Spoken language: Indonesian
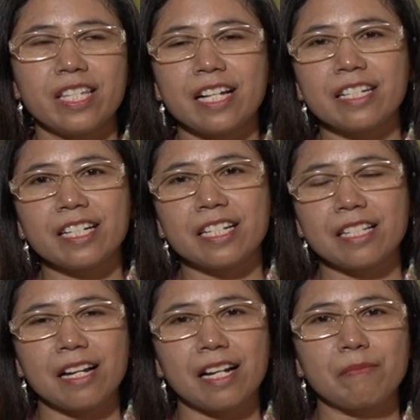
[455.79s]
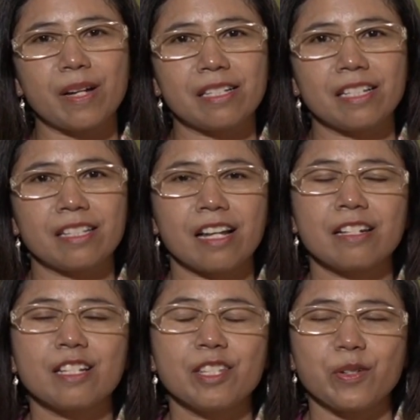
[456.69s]
yang dikerjakan masih
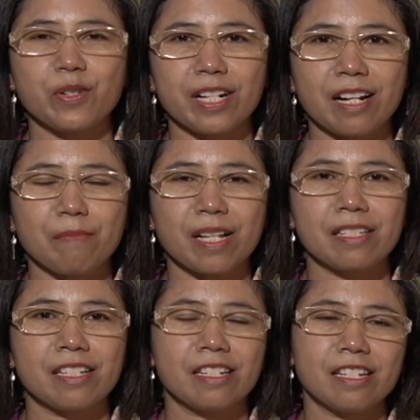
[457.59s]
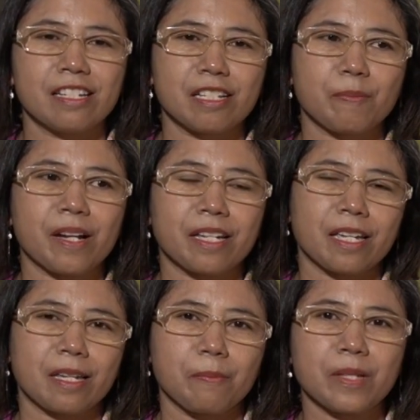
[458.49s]
tradisional masih diiris
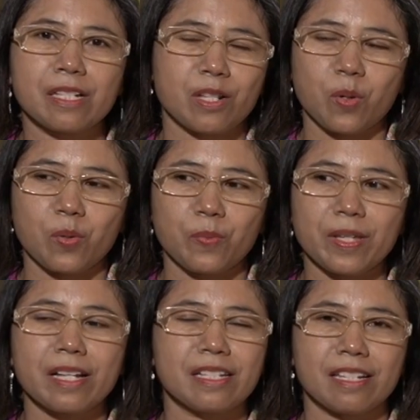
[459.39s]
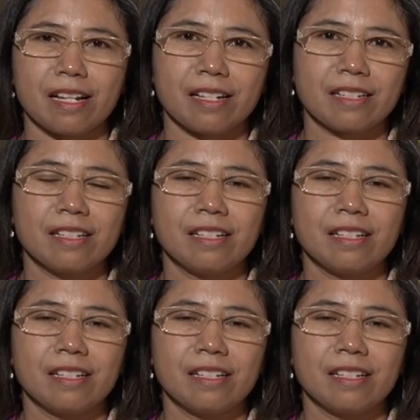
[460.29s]
pakai pisau biasa